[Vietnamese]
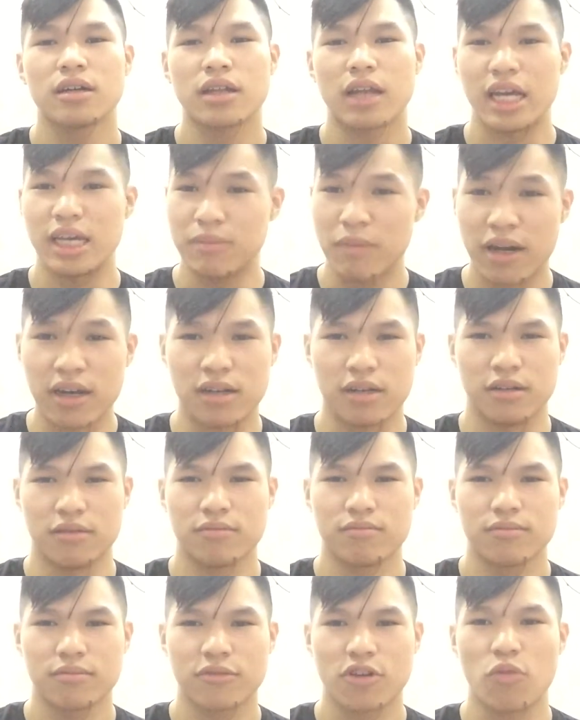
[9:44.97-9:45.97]
thì mình
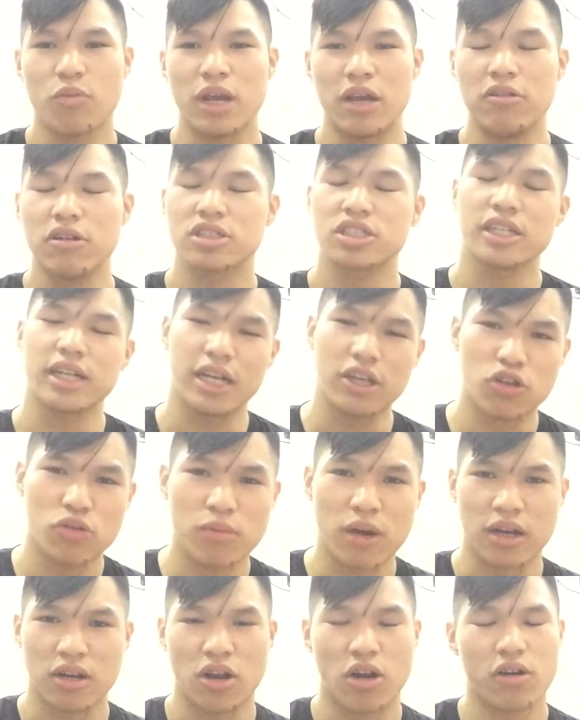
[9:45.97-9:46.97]
cũng hiểu được suy nghĩ của
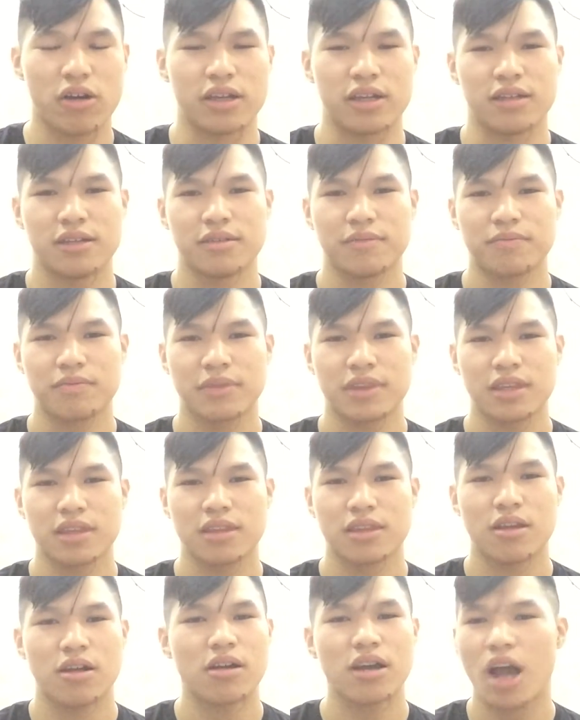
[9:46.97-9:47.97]
mình thôi.
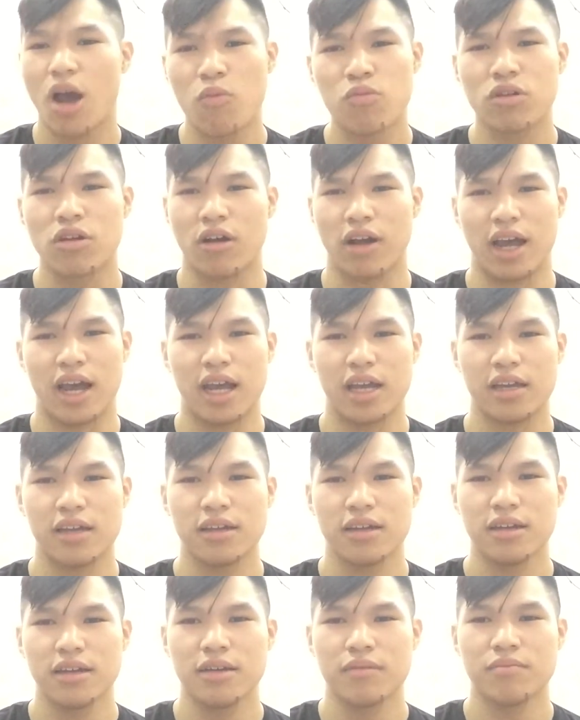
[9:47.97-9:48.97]
Nó không còn ai
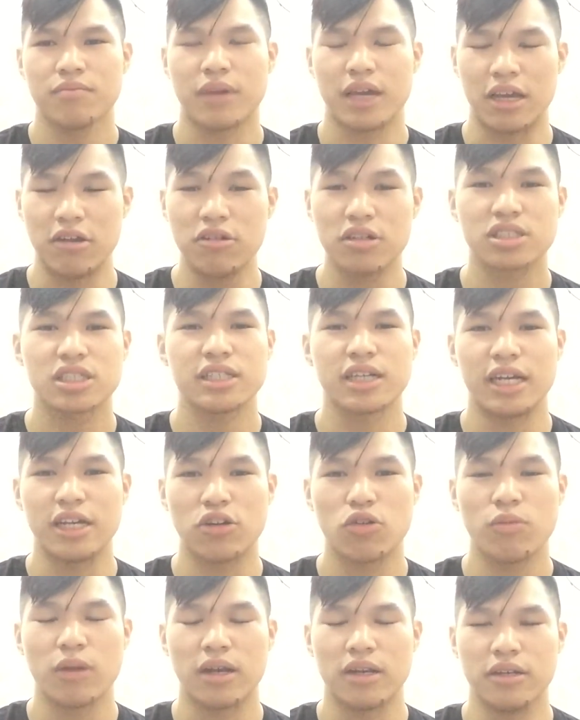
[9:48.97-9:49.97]
mà hiểu được suy nghĩ
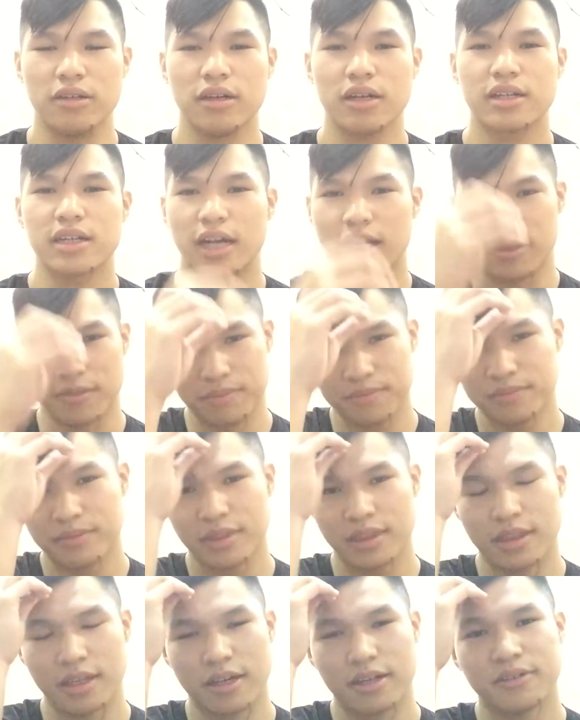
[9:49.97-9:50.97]
của mình nữa hết cả
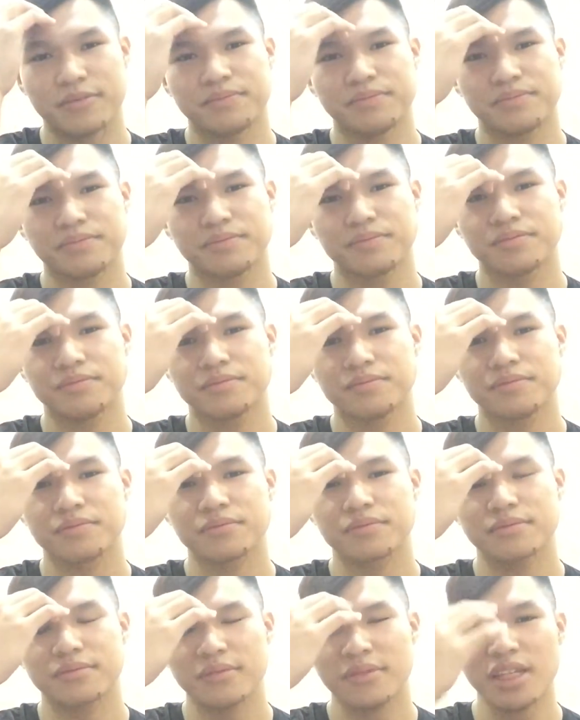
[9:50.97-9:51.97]
đó.
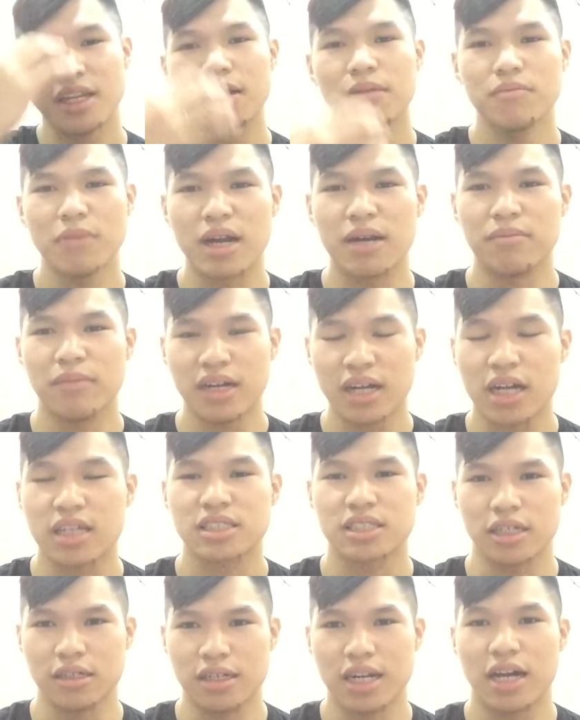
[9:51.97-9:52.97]
Mình mới thật
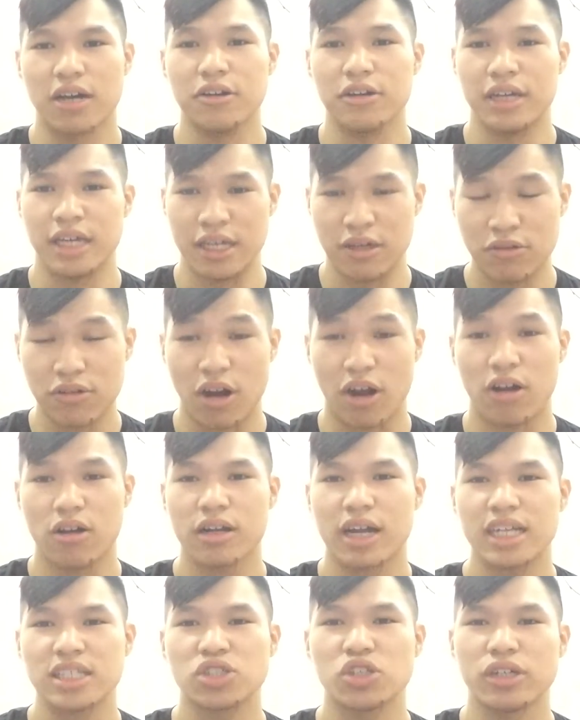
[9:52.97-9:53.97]
sự là người hiểu rõ
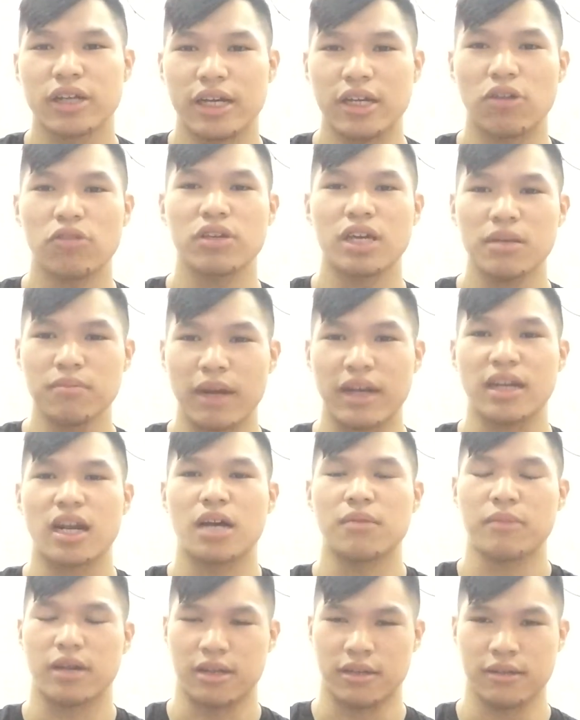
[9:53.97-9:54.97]
cái suy nghĩ của chính bản
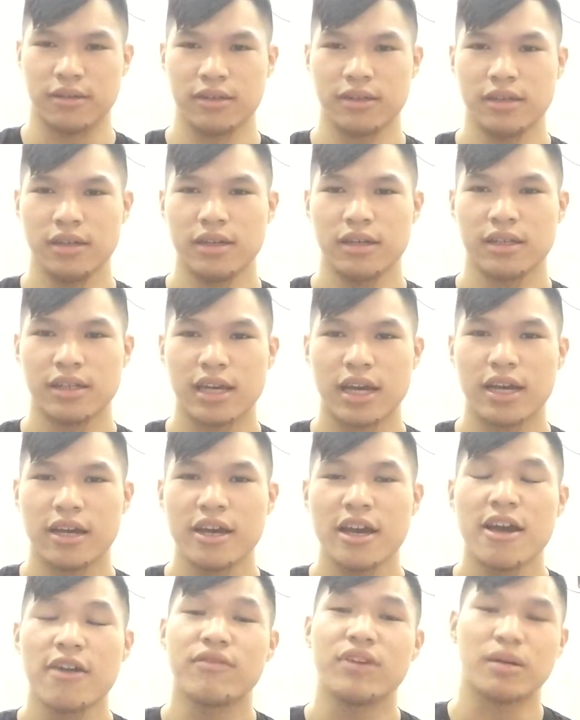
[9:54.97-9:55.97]
thân mình nha.
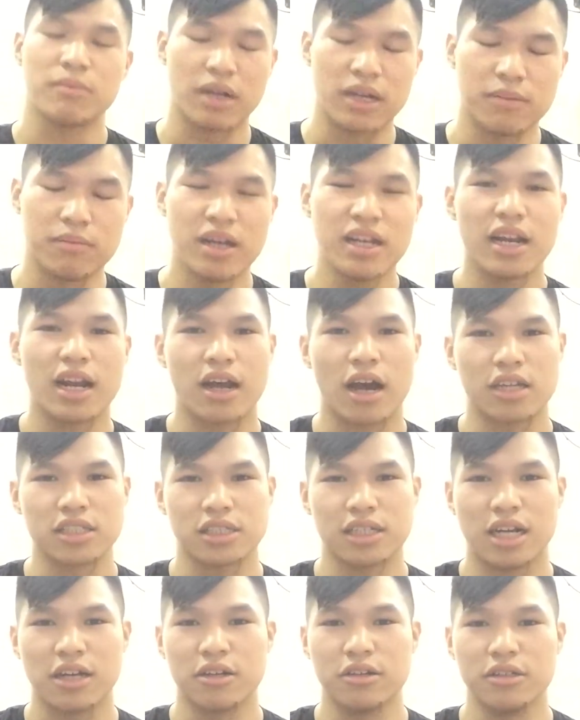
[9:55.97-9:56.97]
Và mình mới là thật
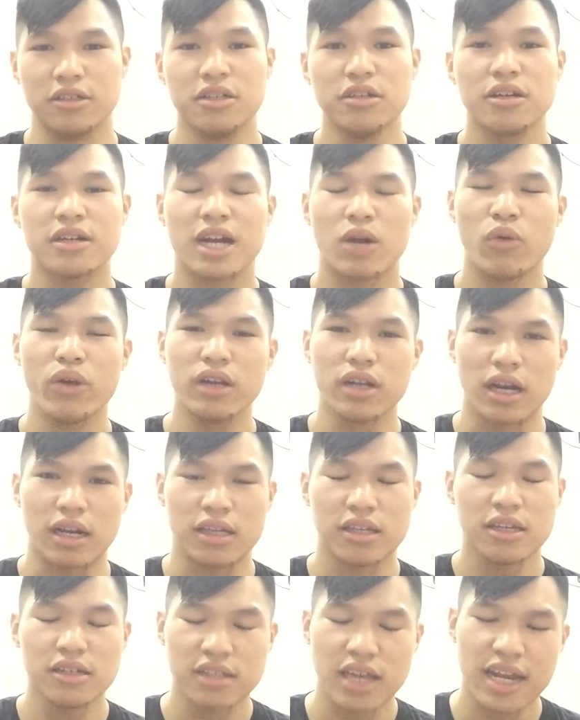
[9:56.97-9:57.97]
sự là người đưa ra quyết
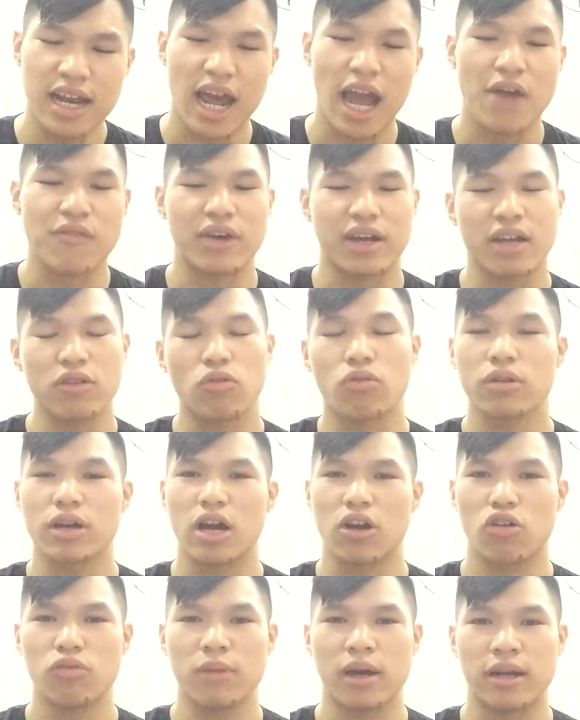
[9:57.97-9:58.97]
định như thế nào về cái cuộc
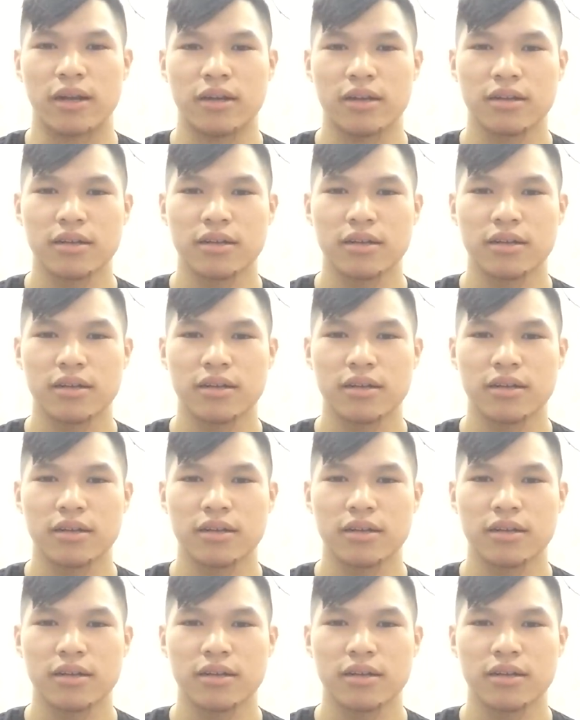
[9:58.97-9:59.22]
đời của mình